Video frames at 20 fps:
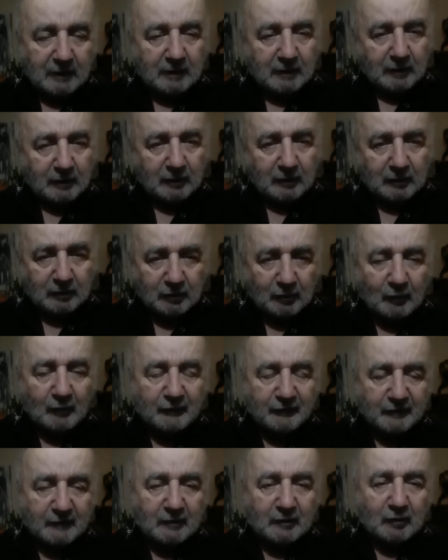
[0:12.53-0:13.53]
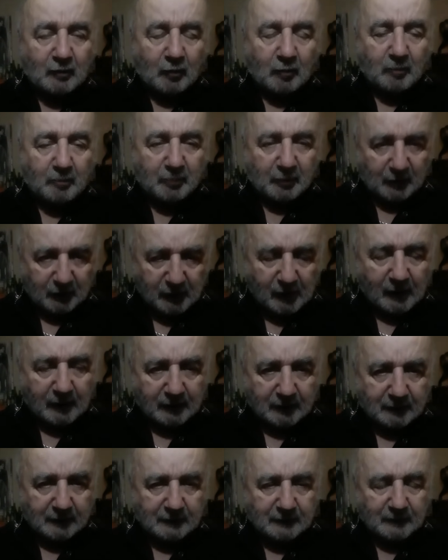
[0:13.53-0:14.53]
Euh, ils ont fait une
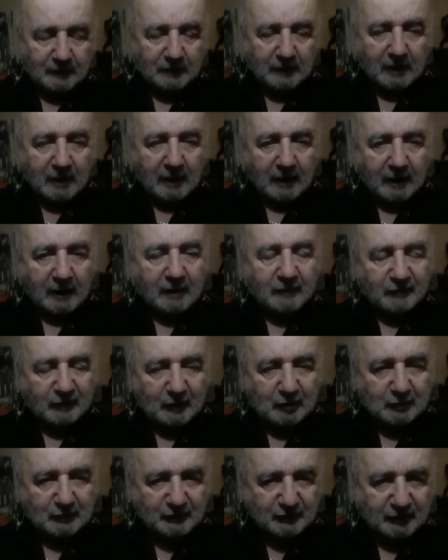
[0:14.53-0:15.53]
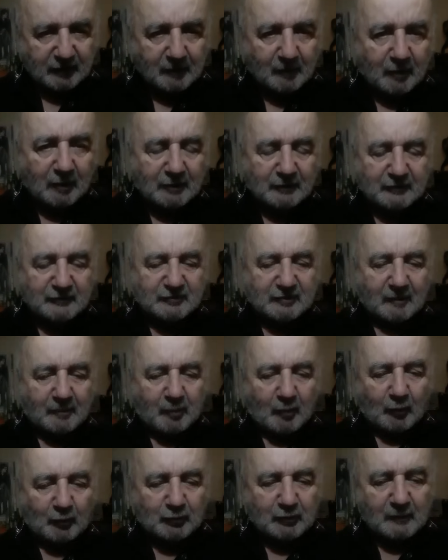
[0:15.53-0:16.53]
prière avec le symbole des
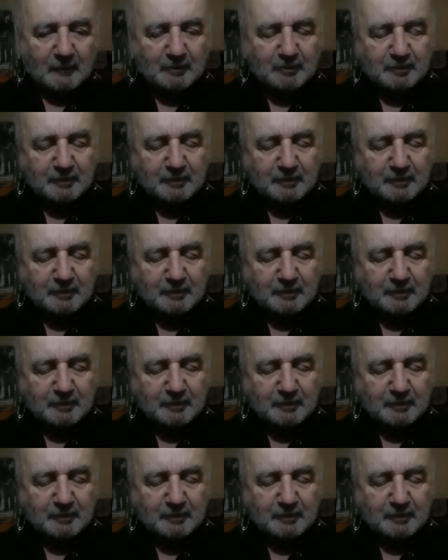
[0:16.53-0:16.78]
apôtres.